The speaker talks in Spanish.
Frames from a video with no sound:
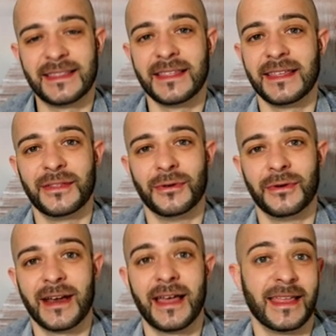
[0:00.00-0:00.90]
diciendo
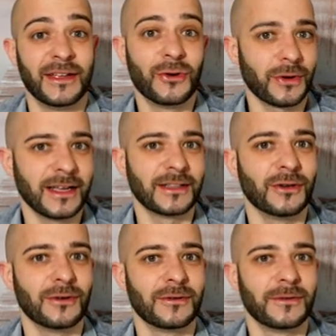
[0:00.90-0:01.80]
nada
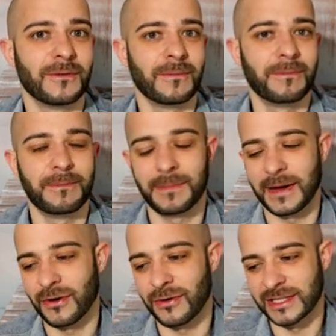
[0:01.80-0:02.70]
incorrecto,
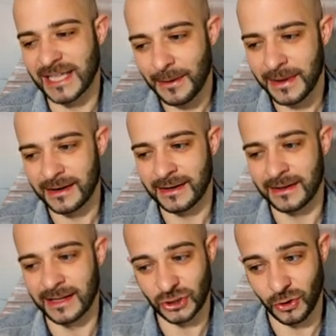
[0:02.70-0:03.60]
pero saben
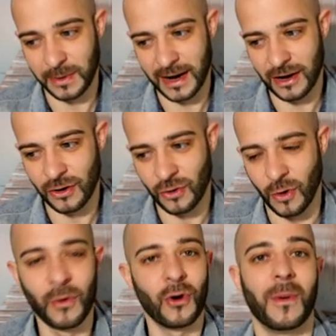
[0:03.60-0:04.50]
de sobra
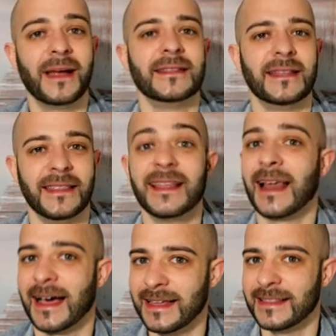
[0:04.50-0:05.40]
cómo lo va a entender
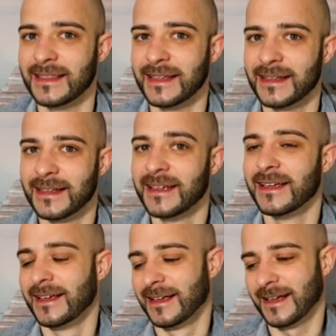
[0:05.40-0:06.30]
la gente.
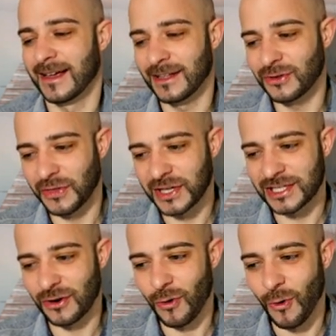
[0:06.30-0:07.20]

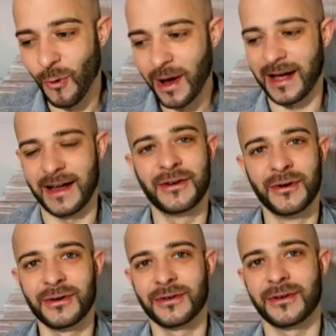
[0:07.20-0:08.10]
Entonces juegan,
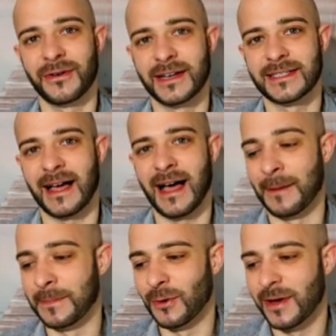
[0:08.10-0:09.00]
¿no? Con esa
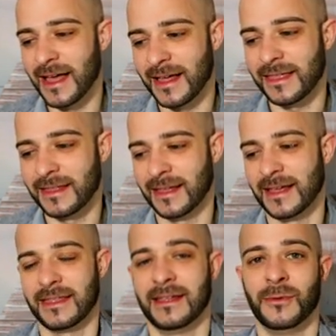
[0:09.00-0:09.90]
ambigüedad de
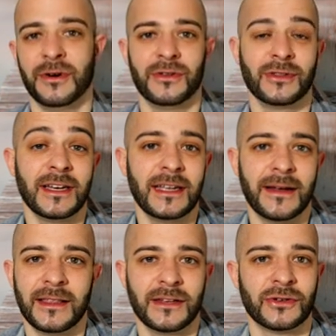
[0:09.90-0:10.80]
decir, bueno, yo
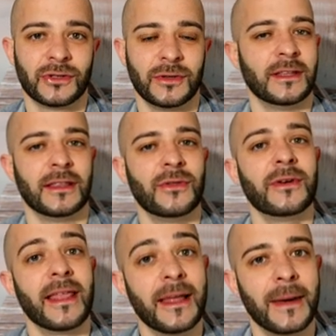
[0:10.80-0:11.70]
técnicamente no estoy diciendo
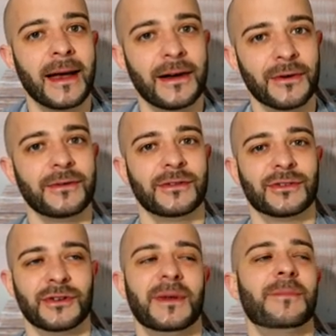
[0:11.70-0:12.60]
nada mal, ¿no?
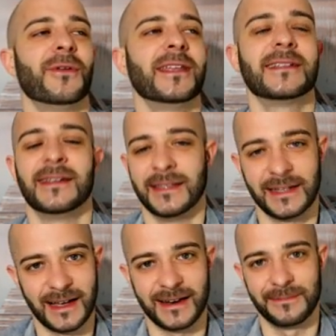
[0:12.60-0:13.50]
Entonces no me podéis
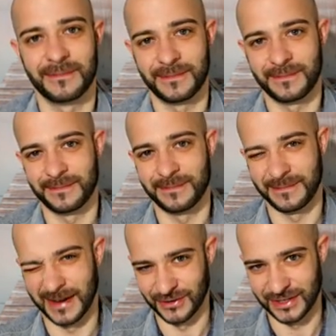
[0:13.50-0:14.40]
criticar.
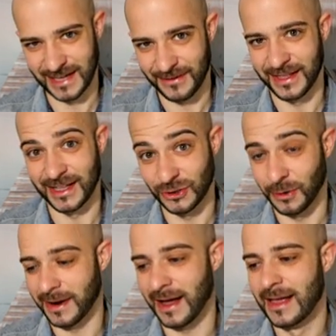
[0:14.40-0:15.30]
Pero sabe de
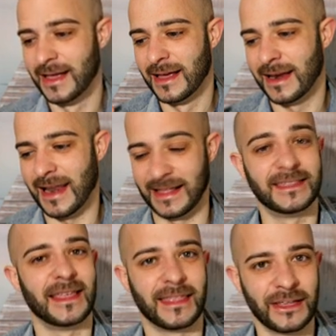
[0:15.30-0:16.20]
sobra la
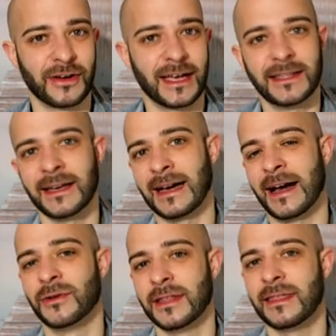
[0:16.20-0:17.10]
intención que tiene la
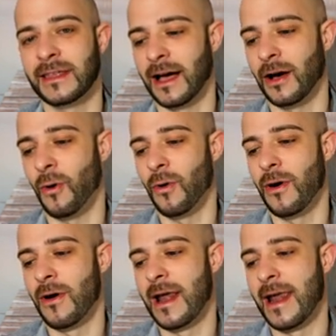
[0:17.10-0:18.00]
noticia o
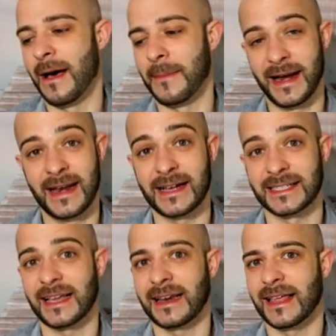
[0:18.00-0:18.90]
la manera que
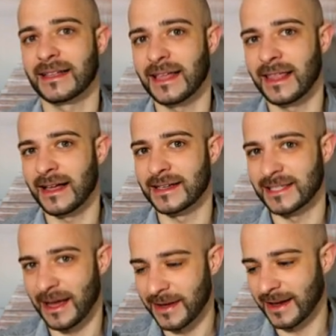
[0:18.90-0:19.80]
está redactada,
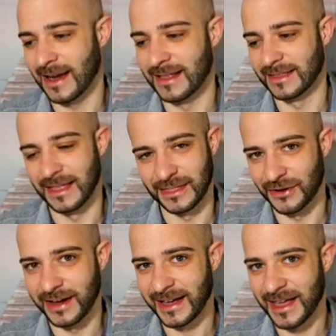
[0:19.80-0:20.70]
sabe que la
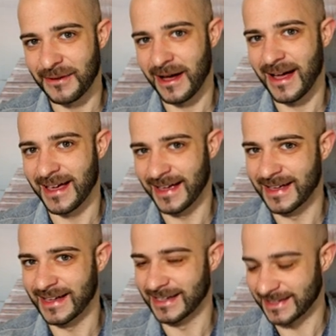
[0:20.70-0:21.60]
intención que lleva
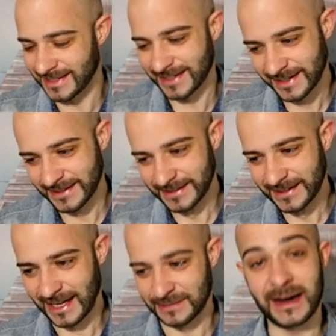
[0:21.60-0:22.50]

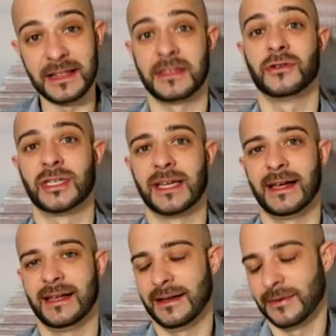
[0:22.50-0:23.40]
es, es
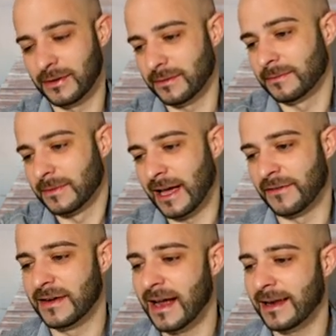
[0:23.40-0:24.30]
maliciosa. Eh, bueno, que al
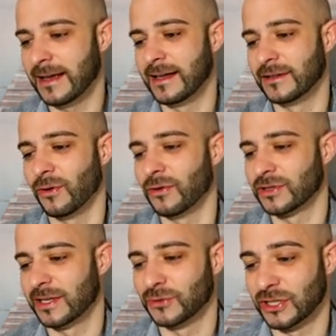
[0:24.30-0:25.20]
final eh,
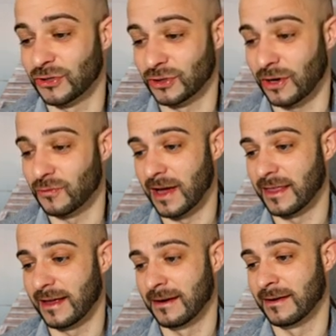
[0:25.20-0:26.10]
todos hemos hecho esto alguna
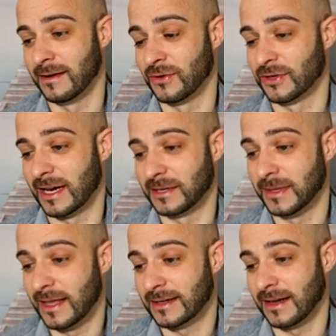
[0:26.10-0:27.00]
vez en, nuestras
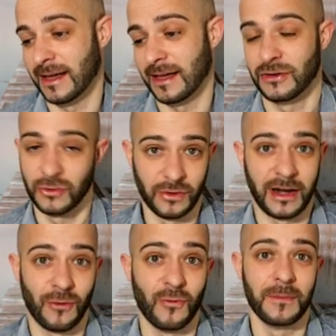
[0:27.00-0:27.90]
vidas. Eh, yo
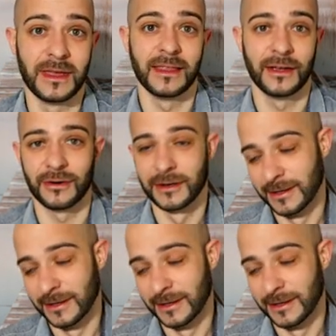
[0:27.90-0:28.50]
en algún vídeo